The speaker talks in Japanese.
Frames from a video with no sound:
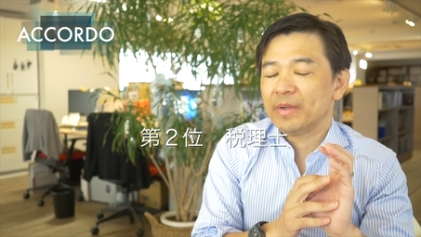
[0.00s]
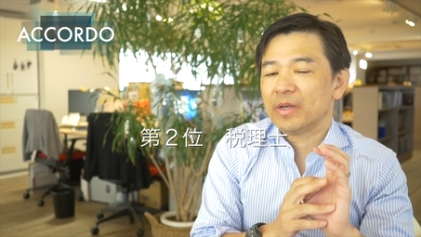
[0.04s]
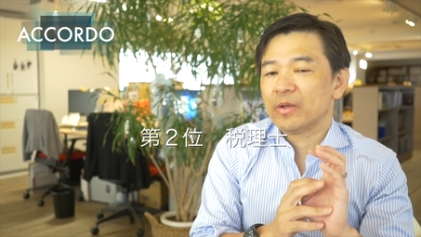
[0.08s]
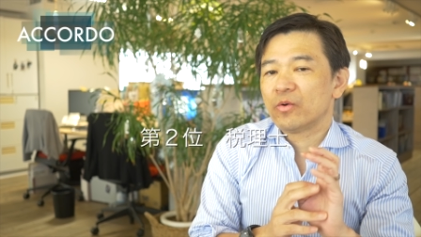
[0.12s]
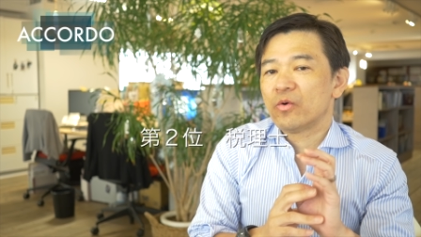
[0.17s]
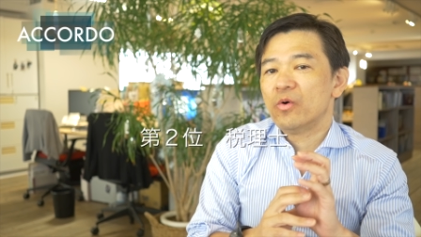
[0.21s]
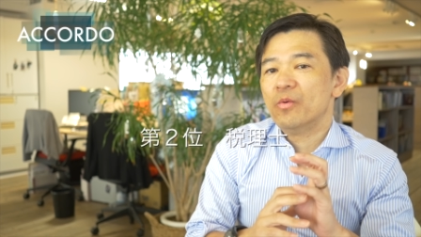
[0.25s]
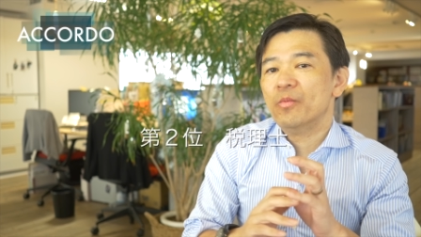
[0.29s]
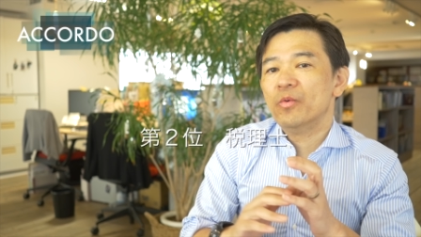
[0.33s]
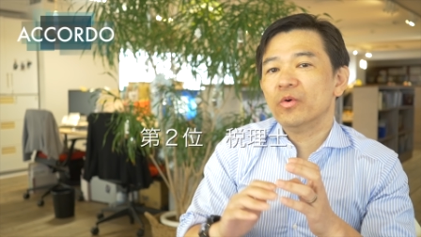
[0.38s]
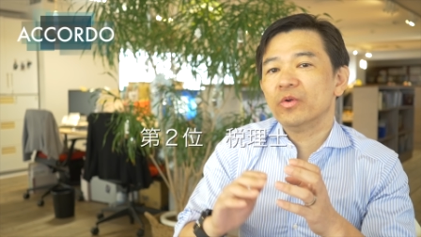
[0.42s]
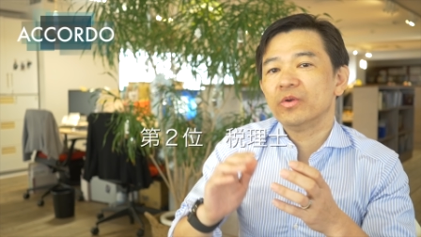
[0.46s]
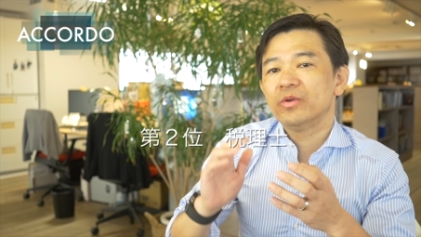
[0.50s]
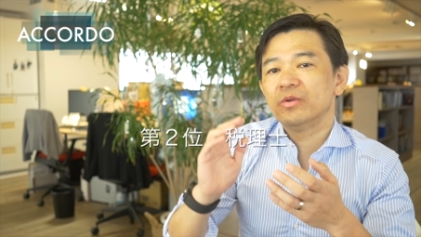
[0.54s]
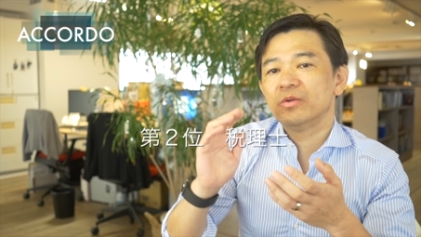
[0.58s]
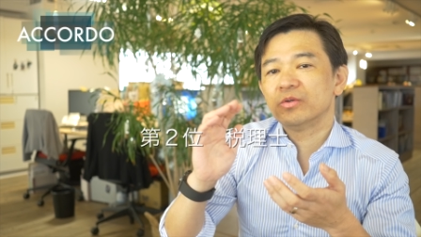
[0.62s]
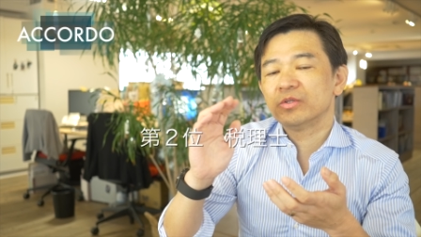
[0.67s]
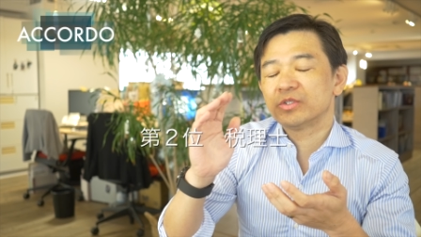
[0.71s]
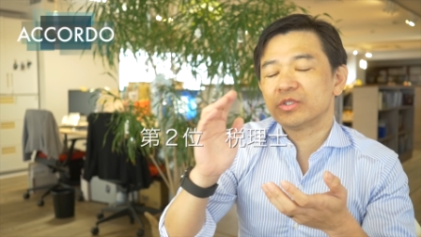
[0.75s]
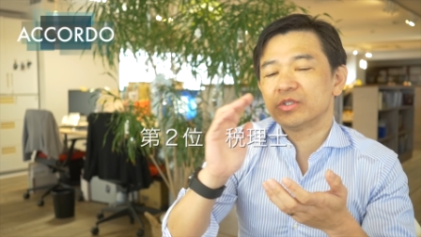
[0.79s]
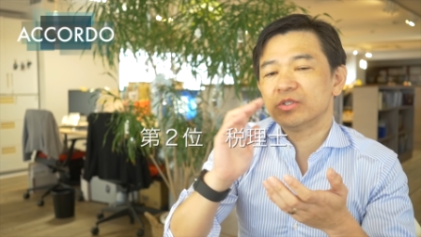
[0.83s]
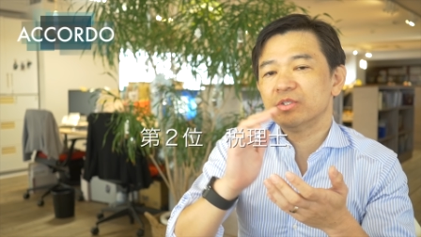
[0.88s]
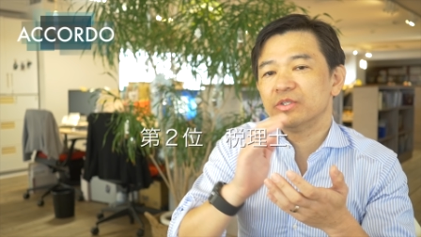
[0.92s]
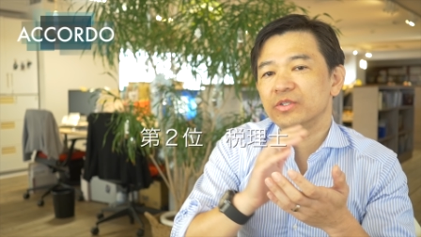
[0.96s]
顧問料
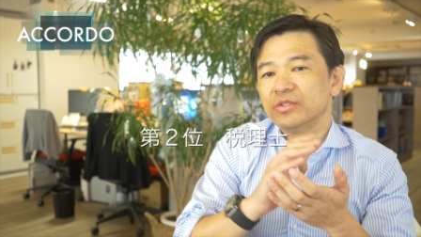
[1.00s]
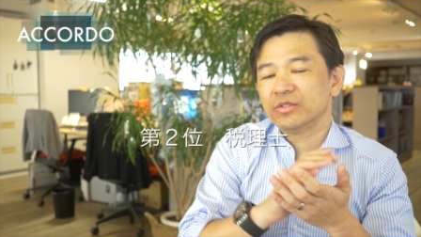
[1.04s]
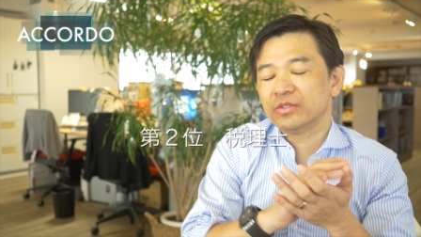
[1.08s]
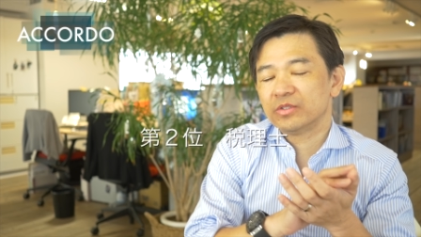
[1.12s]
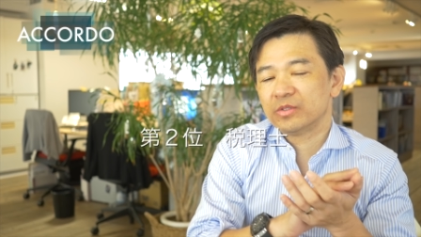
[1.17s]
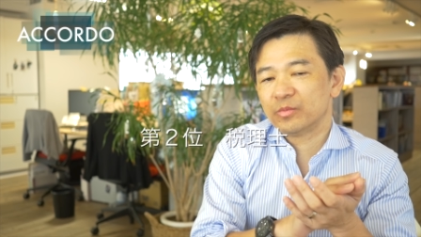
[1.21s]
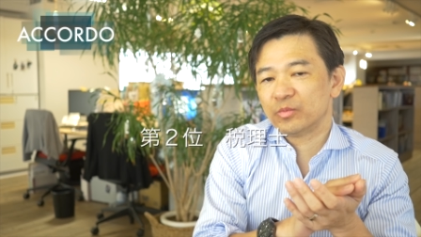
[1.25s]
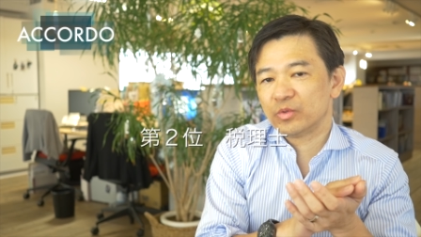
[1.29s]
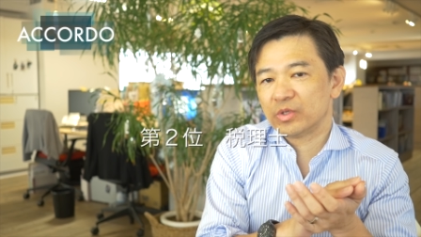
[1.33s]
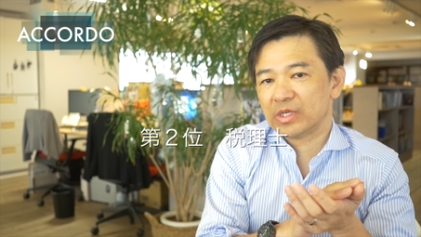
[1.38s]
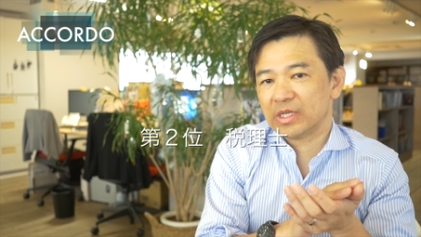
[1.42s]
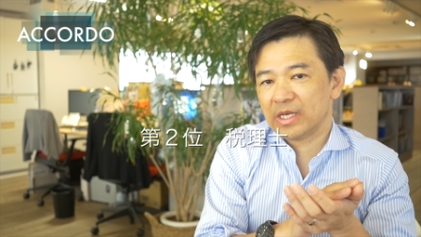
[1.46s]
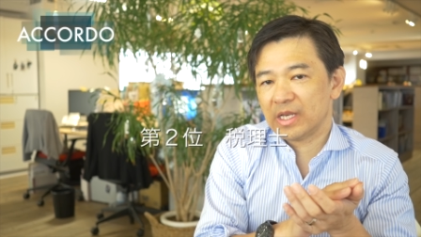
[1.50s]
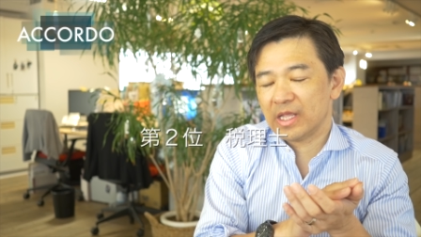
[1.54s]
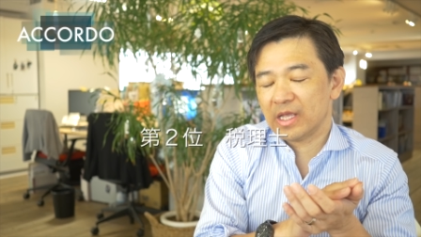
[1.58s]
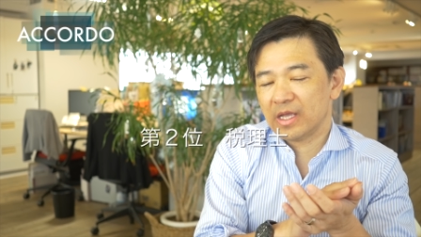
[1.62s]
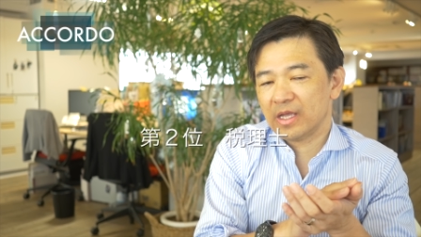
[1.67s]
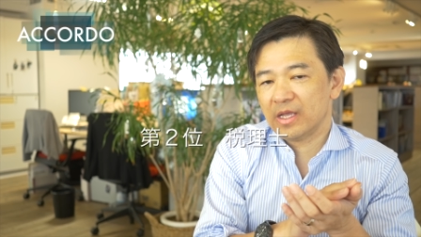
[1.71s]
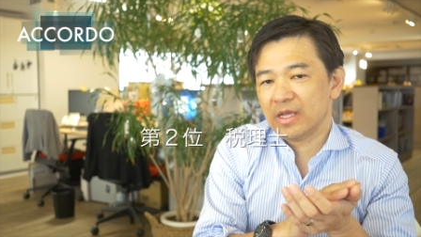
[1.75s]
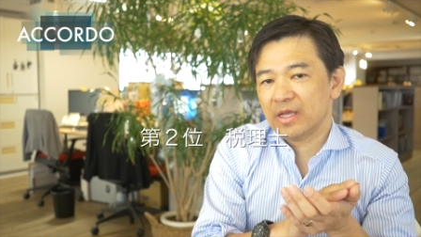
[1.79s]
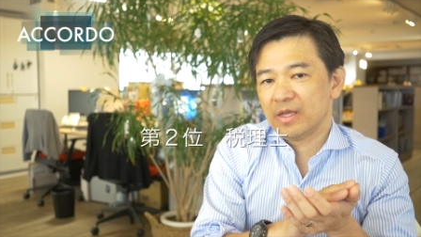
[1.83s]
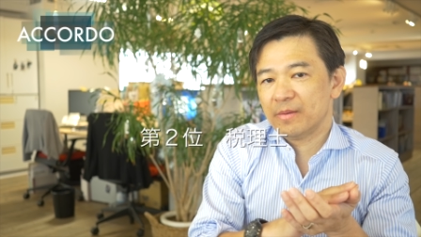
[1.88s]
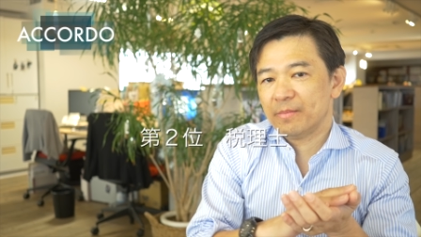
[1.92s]
収入ってものがね